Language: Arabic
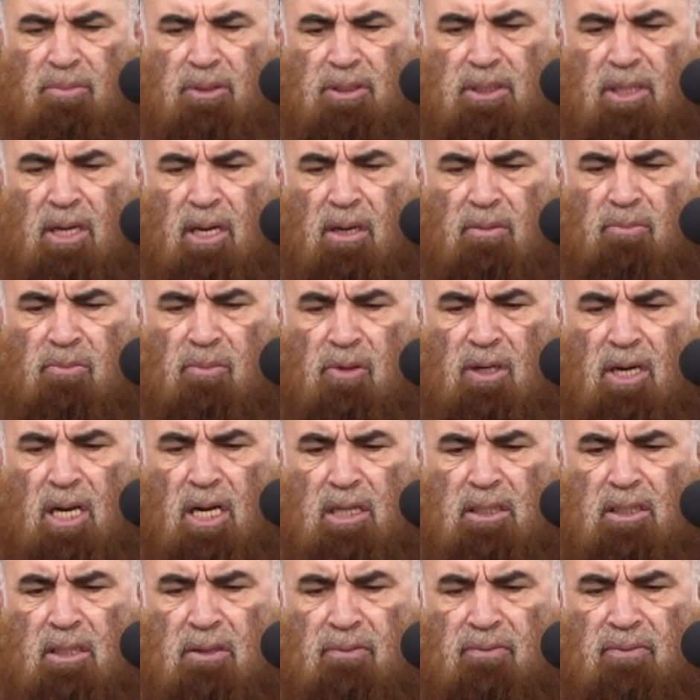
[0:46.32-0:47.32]

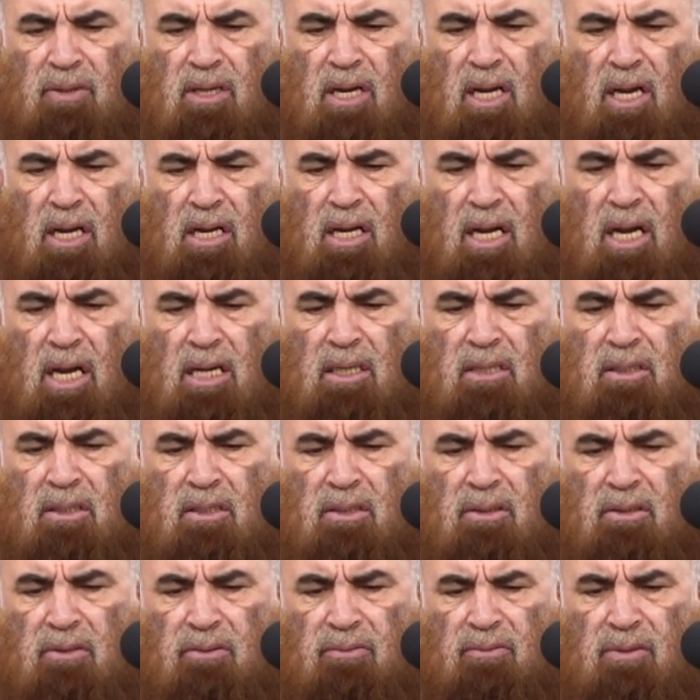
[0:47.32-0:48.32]
بتأملات في آيات
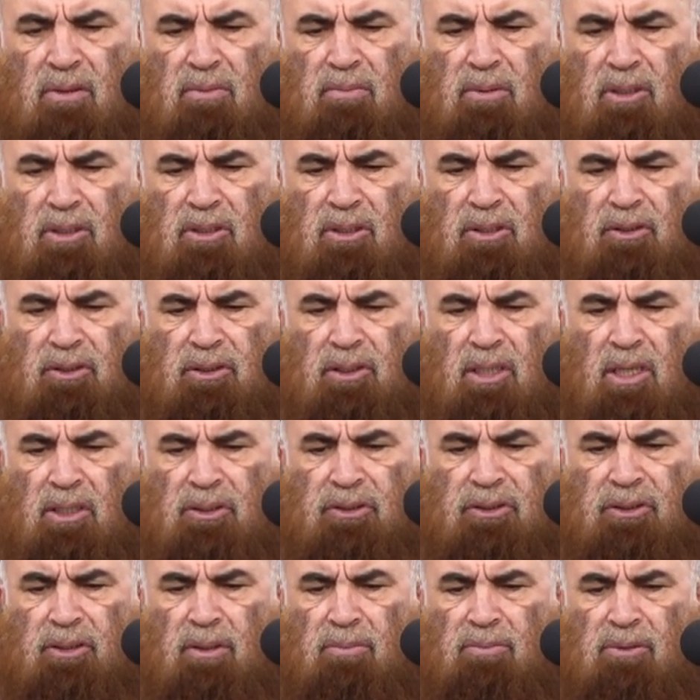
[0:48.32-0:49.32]
في مجلسنا
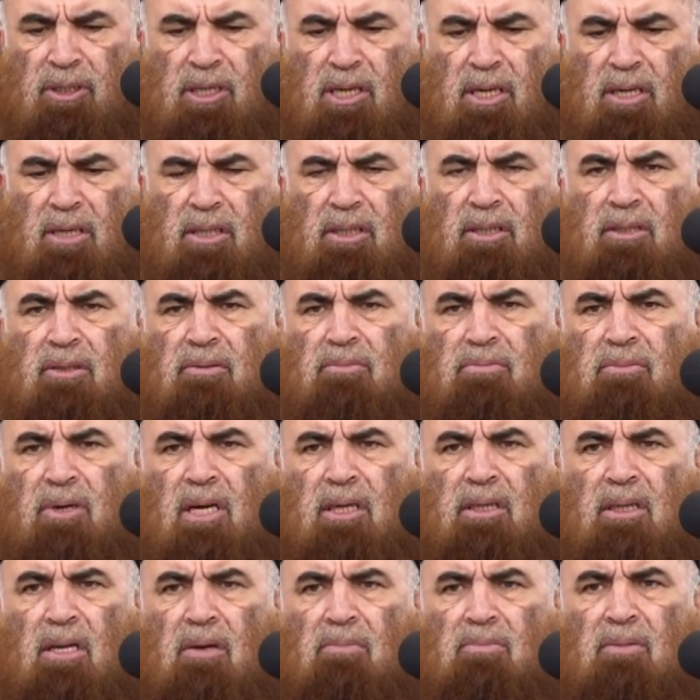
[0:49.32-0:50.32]
السبعين
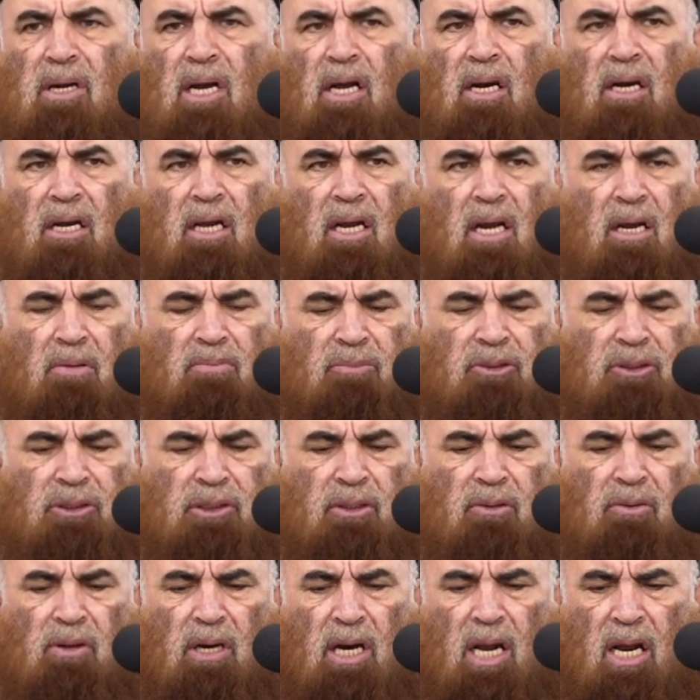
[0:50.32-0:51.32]
بعد المئة
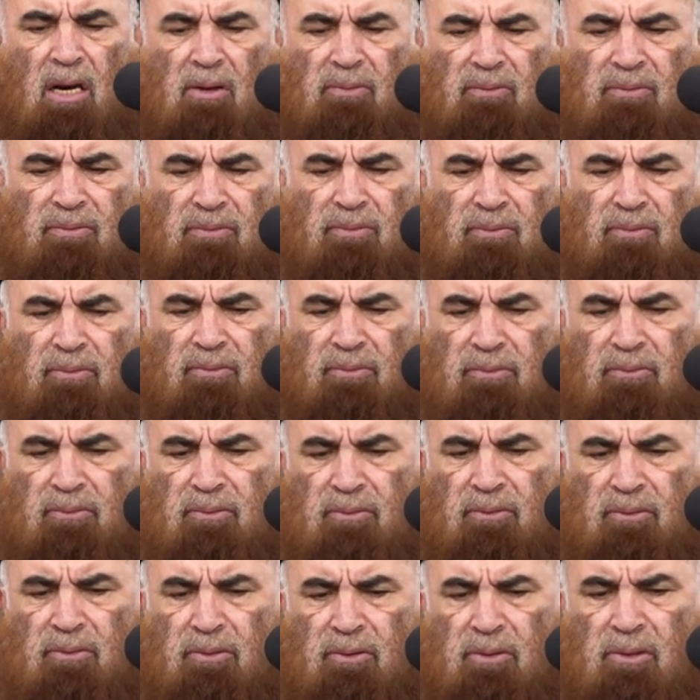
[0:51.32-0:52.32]
الخامسة والألف
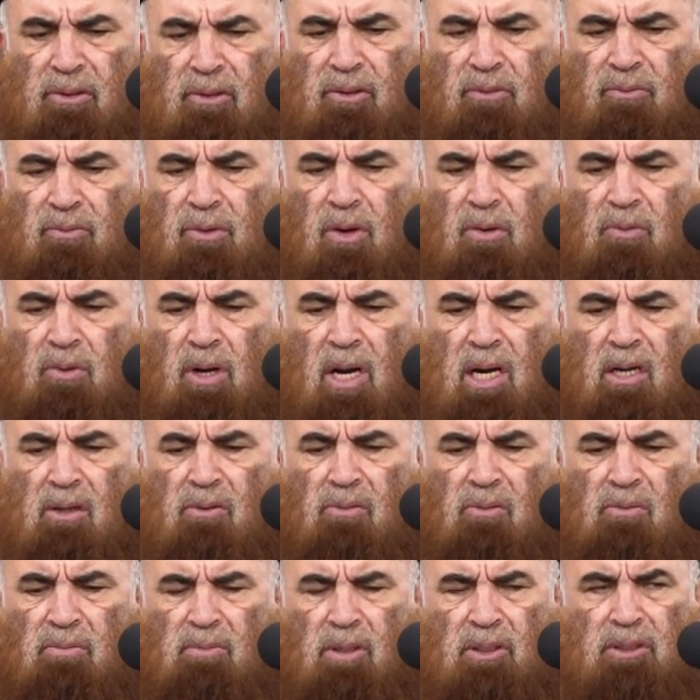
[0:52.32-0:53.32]
وهو
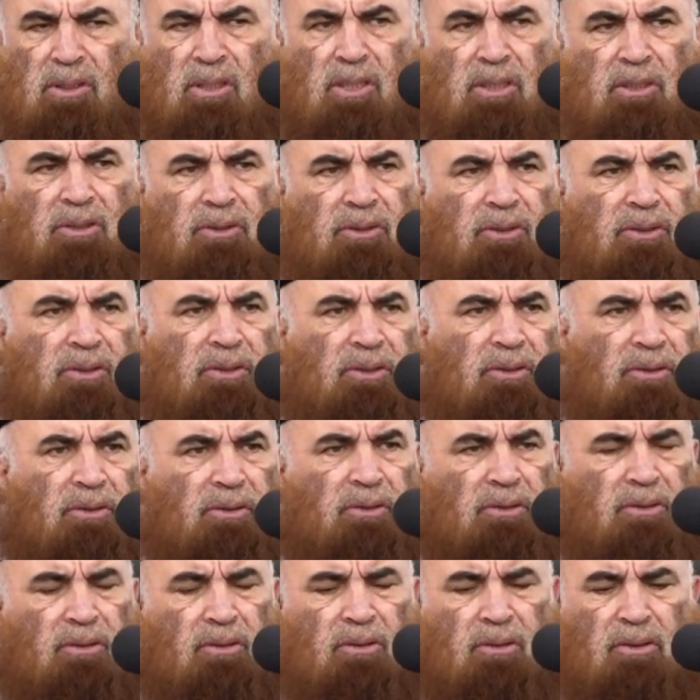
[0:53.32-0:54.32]
عين المجلس
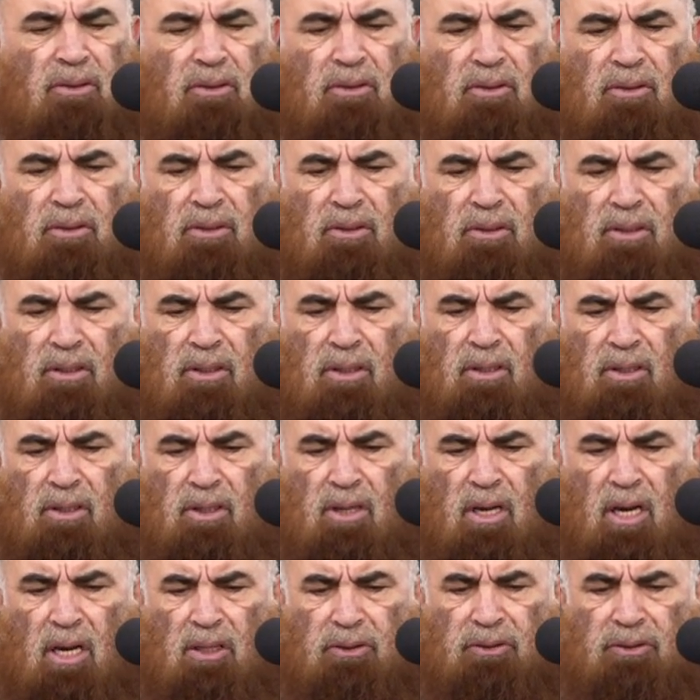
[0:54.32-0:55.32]

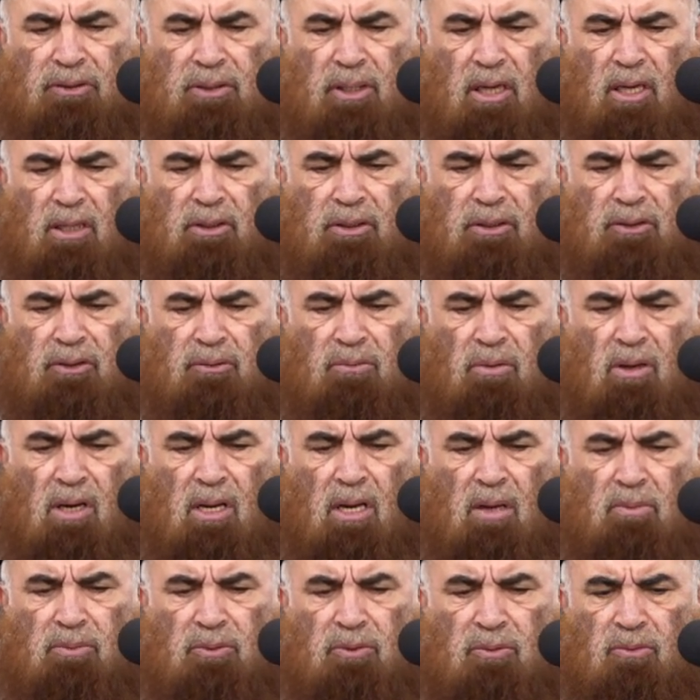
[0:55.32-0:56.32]
السادس
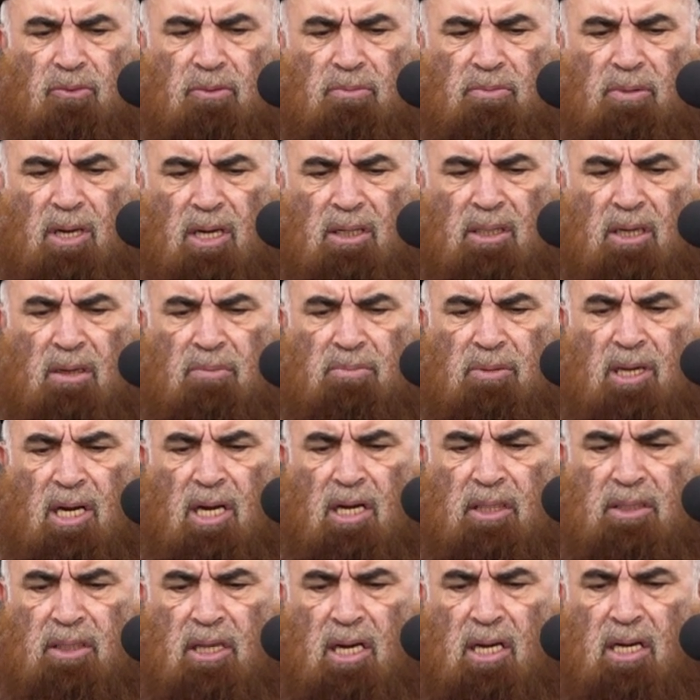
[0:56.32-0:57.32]
والخمسون بعد
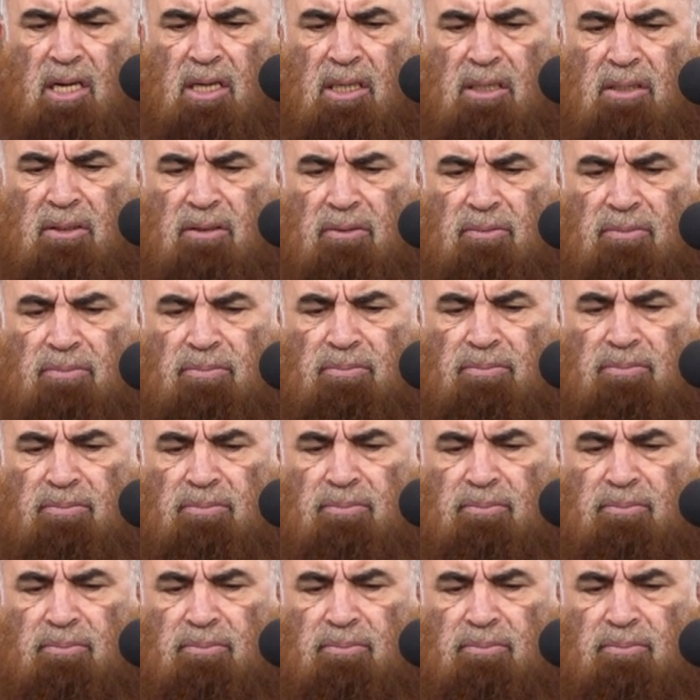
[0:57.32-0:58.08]
المئتين